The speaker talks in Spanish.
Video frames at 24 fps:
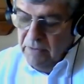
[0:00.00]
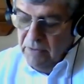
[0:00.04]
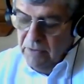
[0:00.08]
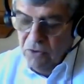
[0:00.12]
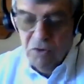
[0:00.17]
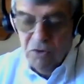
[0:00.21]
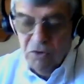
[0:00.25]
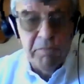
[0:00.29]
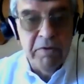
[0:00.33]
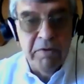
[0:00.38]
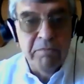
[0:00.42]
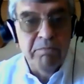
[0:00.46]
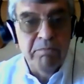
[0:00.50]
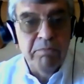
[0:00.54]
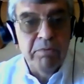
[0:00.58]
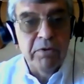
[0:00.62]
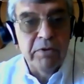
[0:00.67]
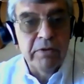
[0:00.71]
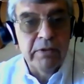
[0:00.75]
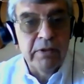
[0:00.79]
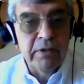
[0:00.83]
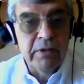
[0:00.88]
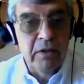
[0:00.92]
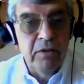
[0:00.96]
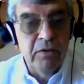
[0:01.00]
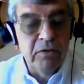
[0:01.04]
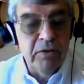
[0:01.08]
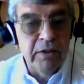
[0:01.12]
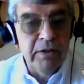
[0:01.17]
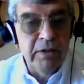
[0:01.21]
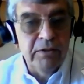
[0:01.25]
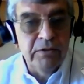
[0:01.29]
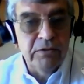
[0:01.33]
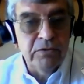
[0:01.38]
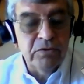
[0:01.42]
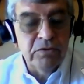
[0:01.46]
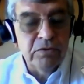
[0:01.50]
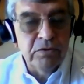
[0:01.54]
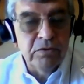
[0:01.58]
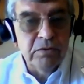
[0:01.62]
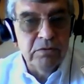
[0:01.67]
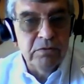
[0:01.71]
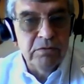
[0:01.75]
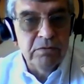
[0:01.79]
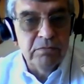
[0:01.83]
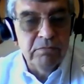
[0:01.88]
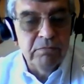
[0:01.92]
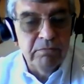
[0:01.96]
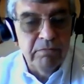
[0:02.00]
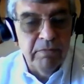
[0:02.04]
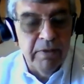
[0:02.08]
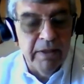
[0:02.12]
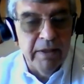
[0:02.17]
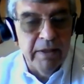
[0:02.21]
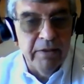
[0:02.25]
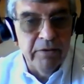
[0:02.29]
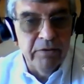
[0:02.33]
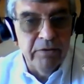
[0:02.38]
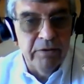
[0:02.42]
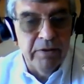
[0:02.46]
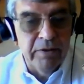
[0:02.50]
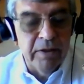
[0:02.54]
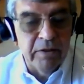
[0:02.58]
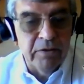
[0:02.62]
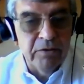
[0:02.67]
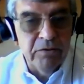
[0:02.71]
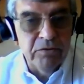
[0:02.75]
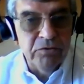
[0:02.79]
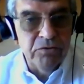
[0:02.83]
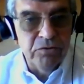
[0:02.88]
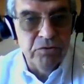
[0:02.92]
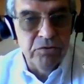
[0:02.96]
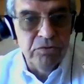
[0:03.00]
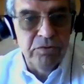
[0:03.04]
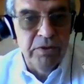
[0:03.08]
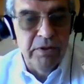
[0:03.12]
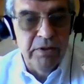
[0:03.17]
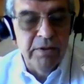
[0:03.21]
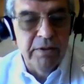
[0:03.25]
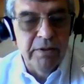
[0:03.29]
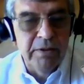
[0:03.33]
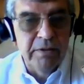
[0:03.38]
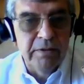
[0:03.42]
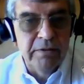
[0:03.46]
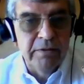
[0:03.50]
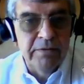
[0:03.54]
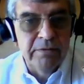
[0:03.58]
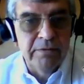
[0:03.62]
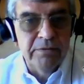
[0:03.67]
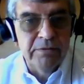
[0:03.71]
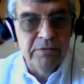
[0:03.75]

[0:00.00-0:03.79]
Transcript: no me importa lo que hizo Maradona con su vida,